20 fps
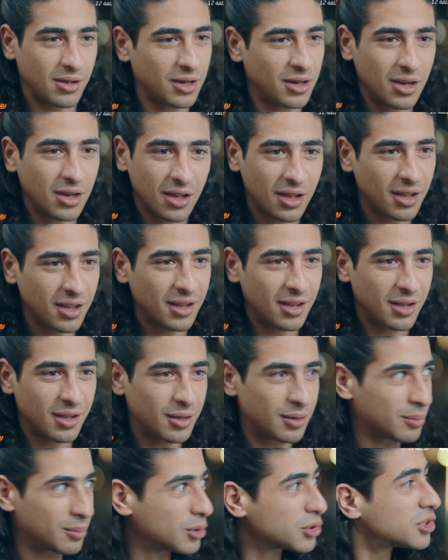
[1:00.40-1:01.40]
والله
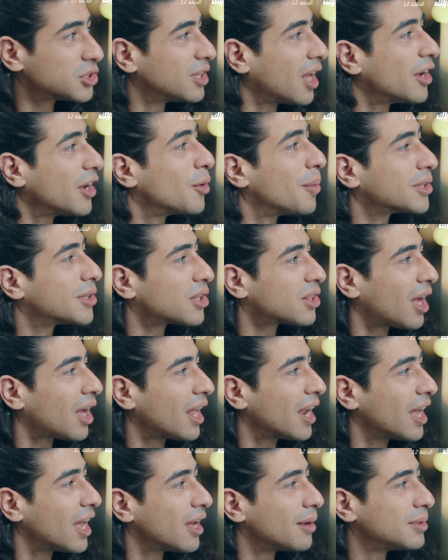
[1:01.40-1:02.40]
بص ده عينيهم هتطلع
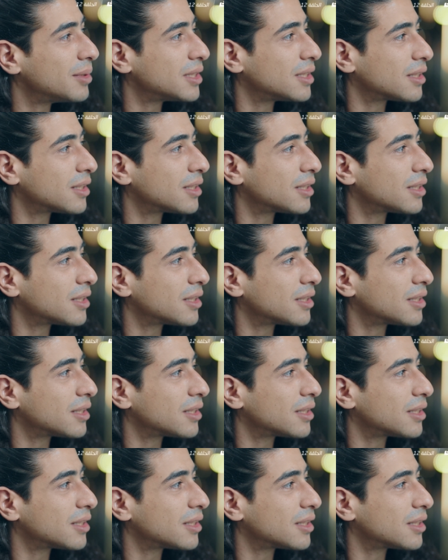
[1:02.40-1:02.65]
عليا يا ابني